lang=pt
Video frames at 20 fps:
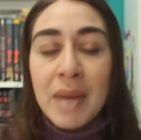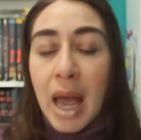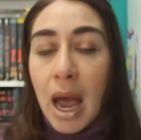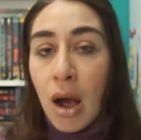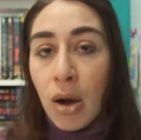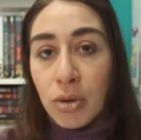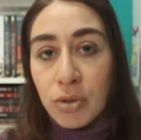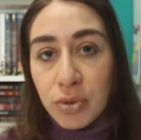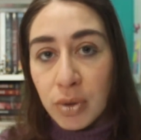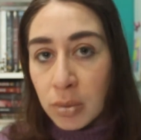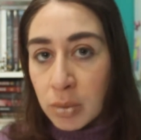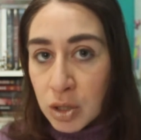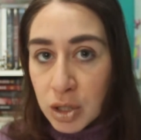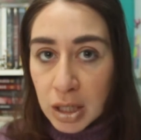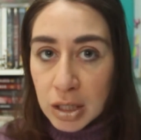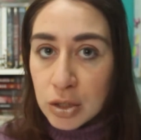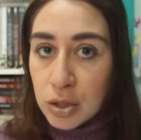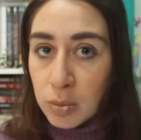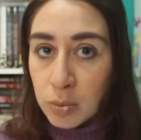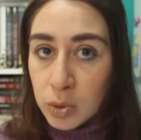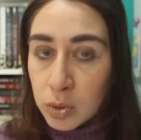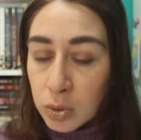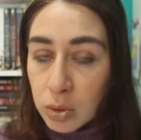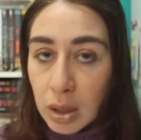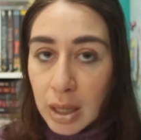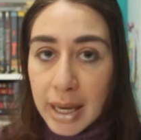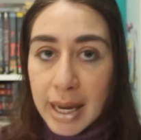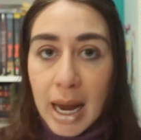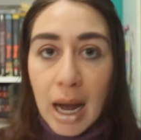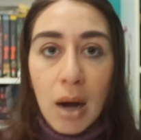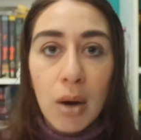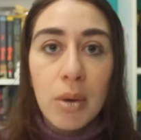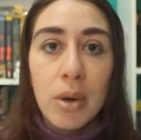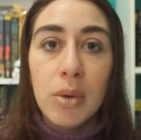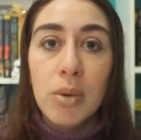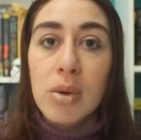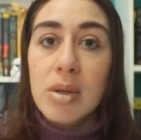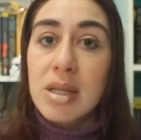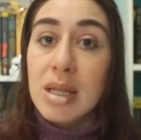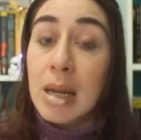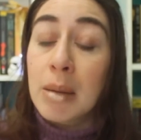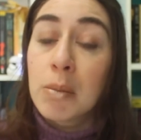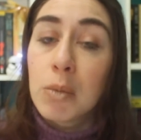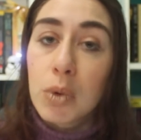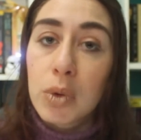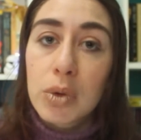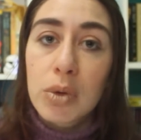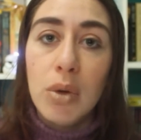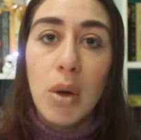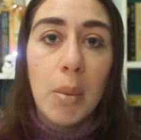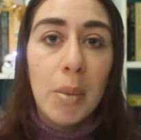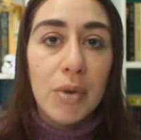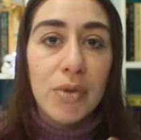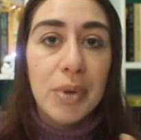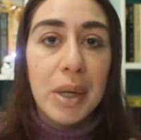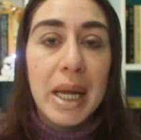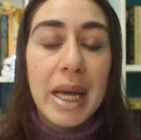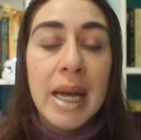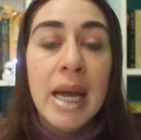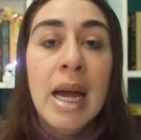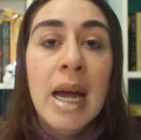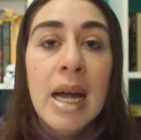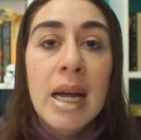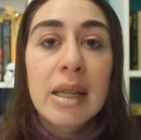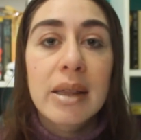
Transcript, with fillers: É um filme, gente, muito legal, eu gostei muito, como eu falei,